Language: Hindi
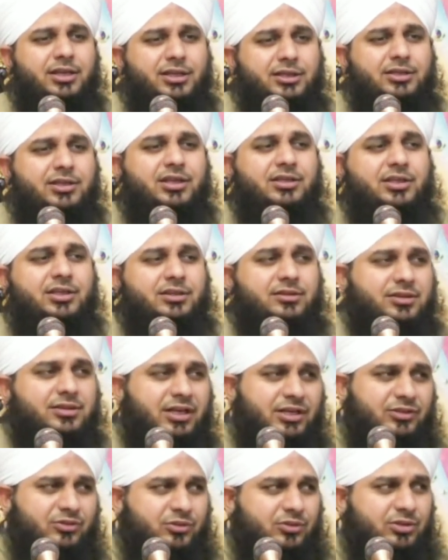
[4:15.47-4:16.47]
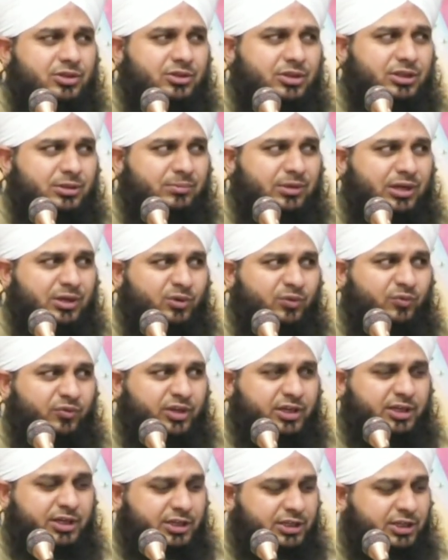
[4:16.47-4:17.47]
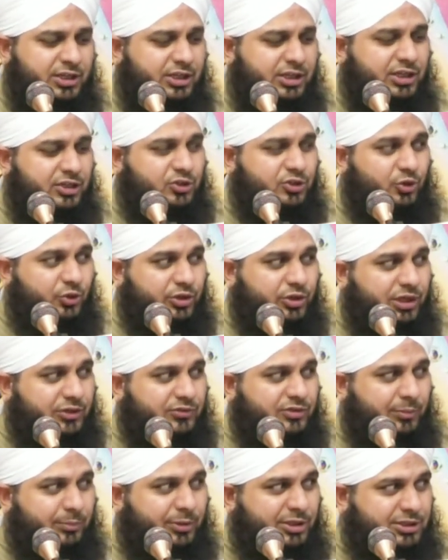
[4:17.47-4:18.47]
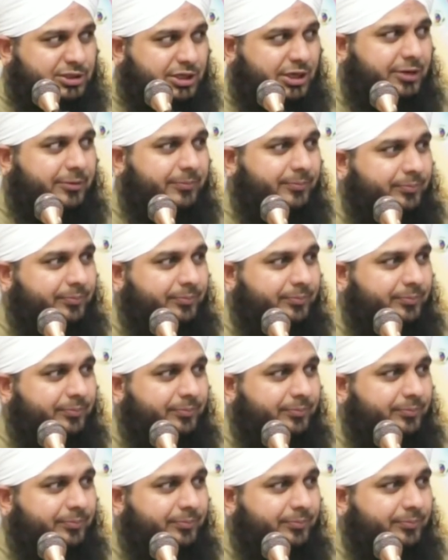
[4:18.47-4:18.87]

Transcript: ईद का दिन था तो हजरत मारूफ करखी ने एक छोटा सा बच्चा